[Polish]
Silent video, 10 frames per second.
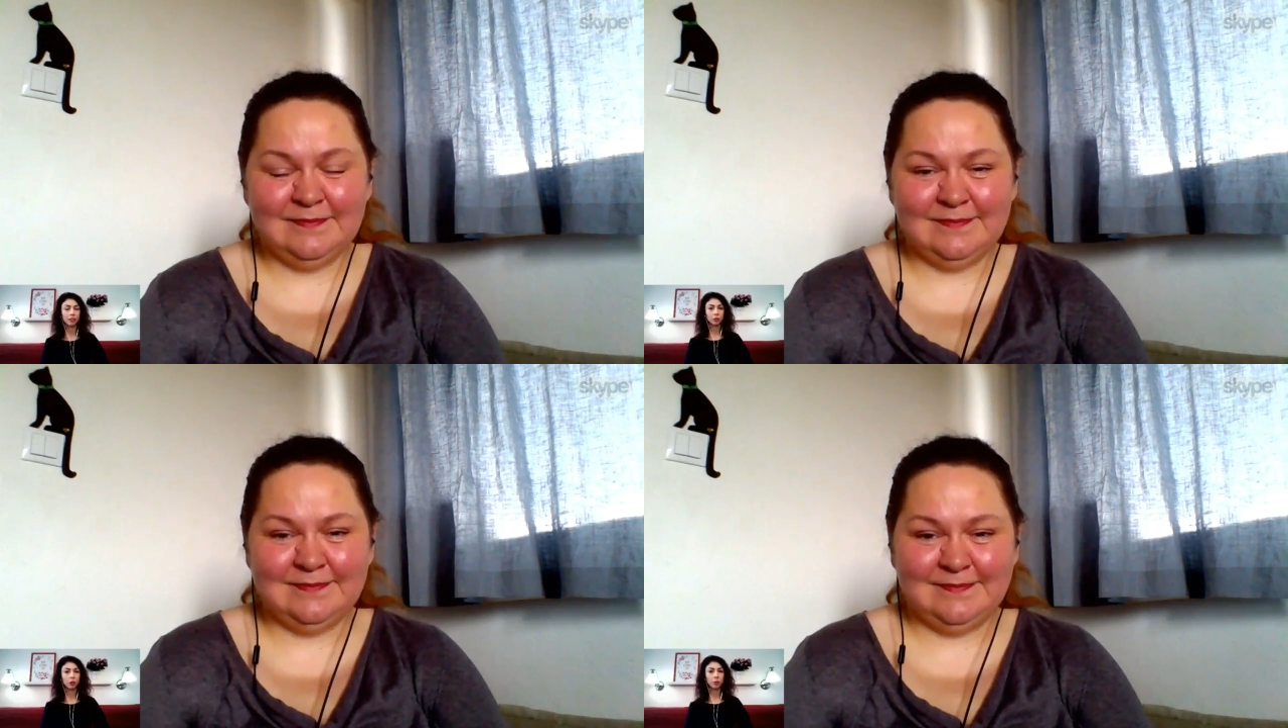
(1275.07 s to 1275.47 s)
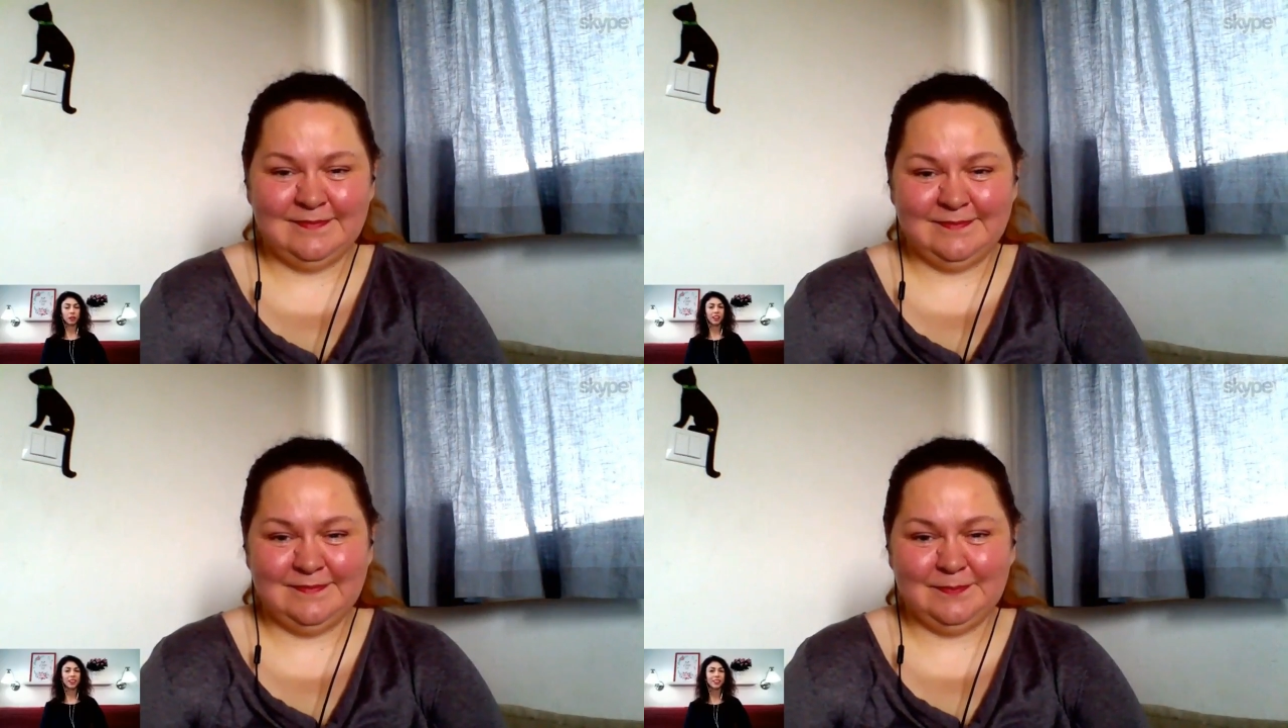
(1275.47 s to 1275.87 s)

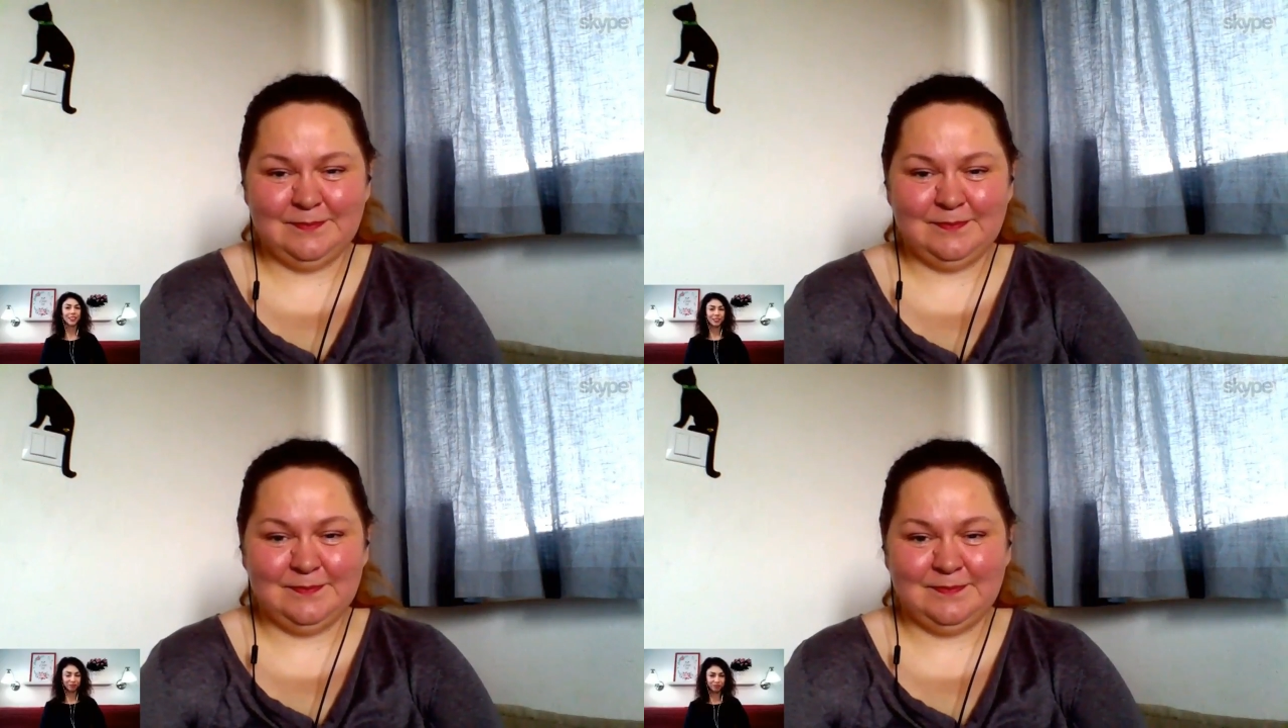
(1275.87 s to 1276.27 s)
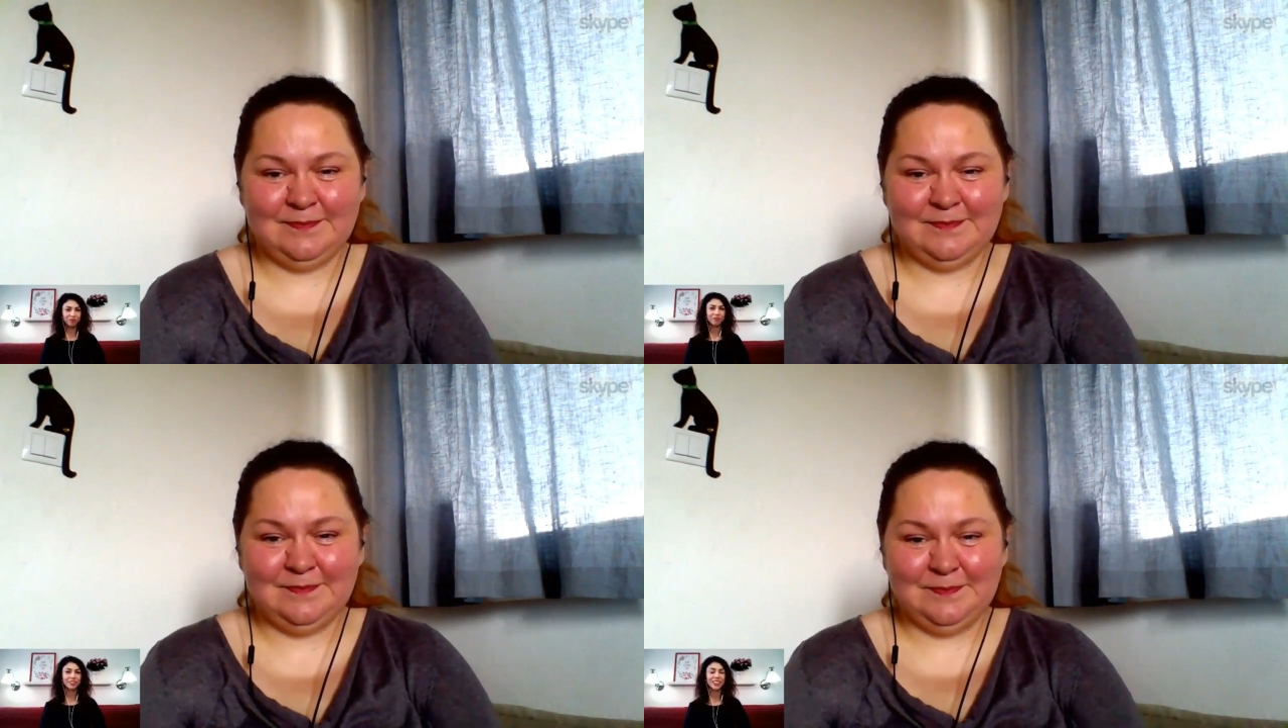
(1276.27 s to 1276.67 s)
Tobie,
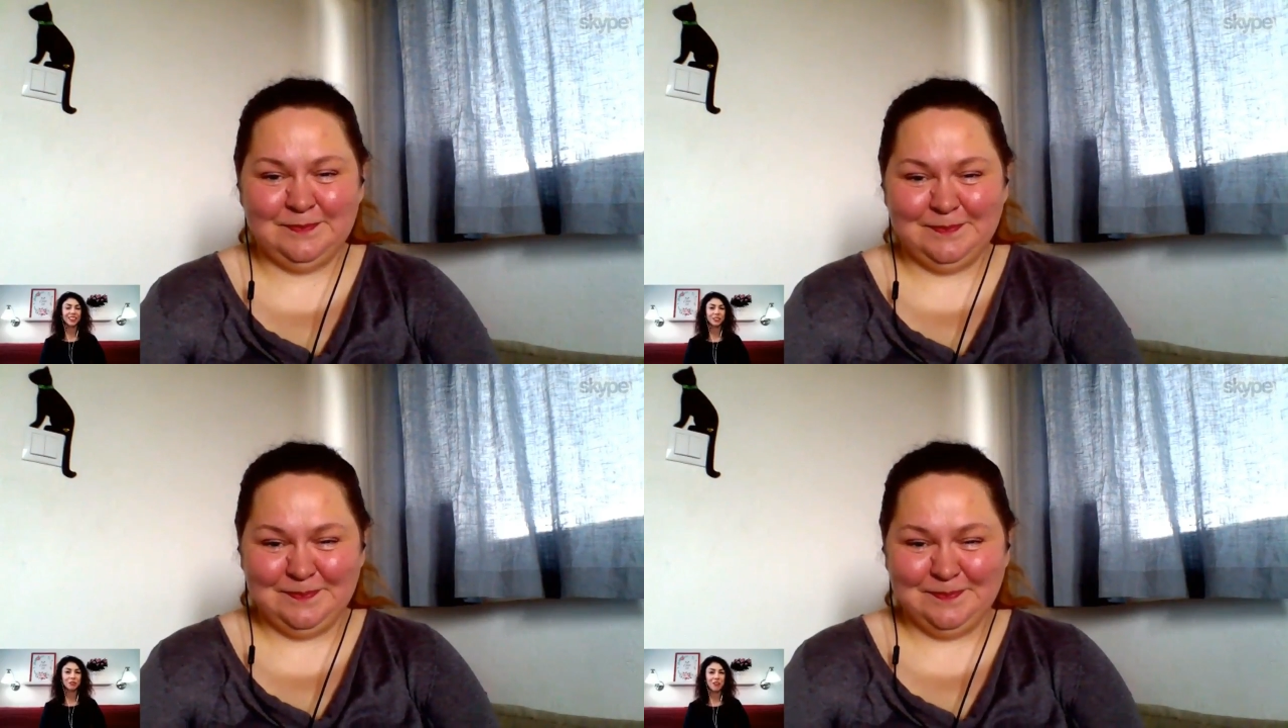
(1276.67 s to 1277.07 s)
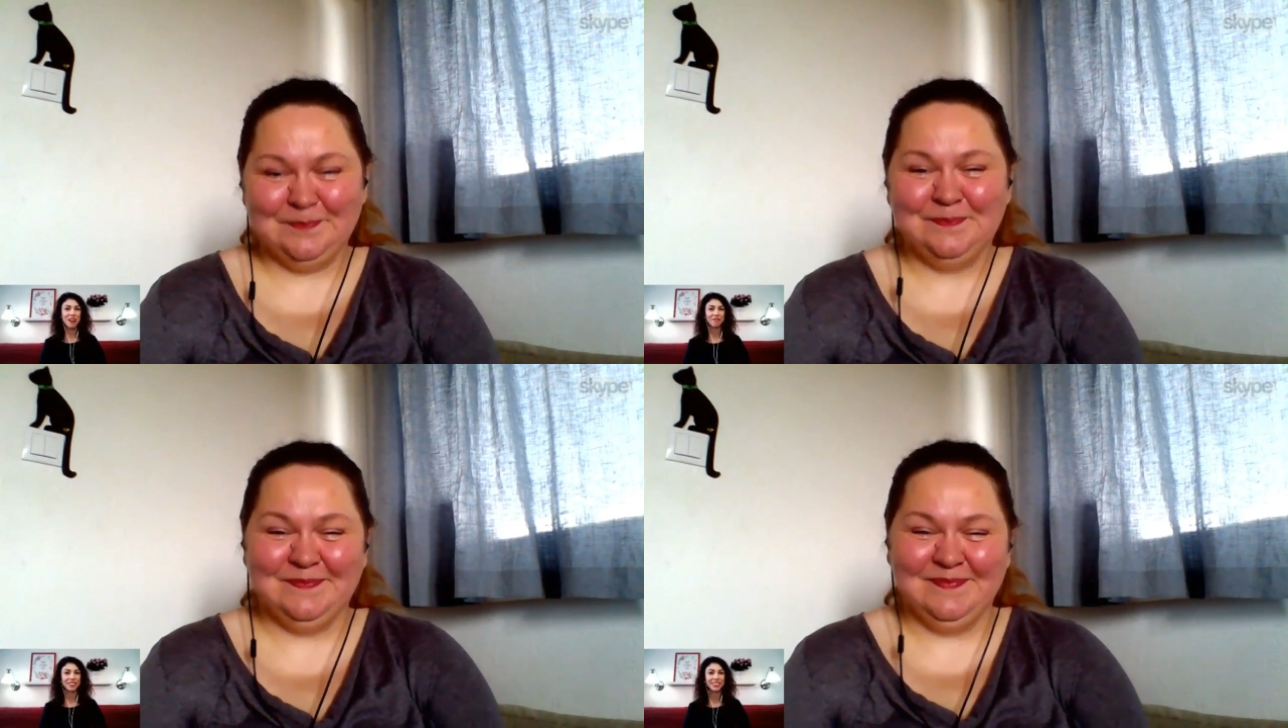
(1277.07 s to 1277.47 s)
Słucham,
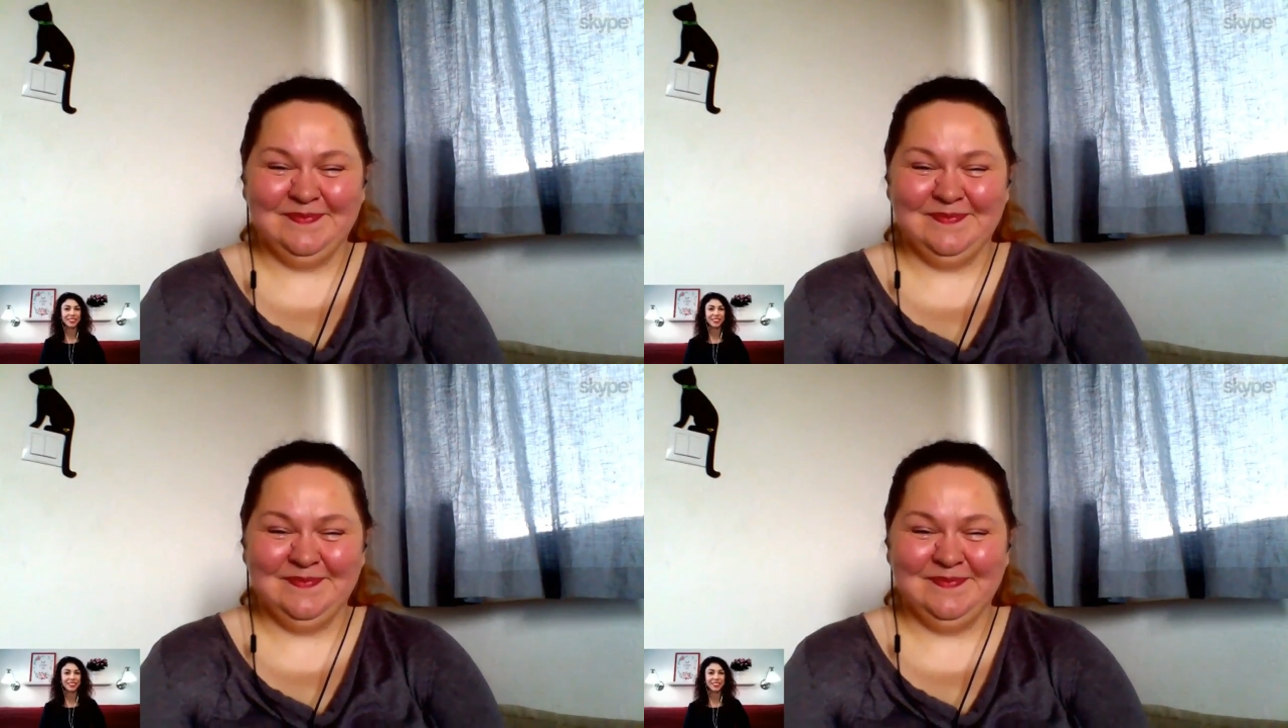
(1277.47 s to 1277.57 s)
mhm.